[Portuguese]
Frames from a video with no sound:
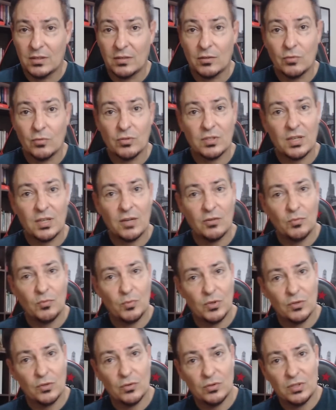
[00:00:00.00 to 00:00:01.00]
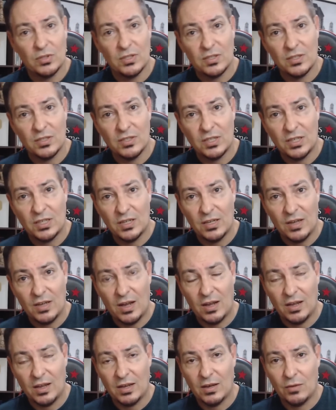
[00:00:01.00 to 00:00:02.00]
Então, saiu depois notícia de que
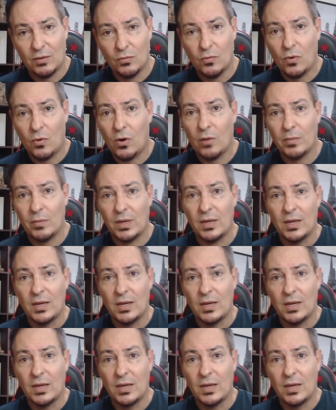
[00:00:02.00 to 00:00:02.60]
eh, um homem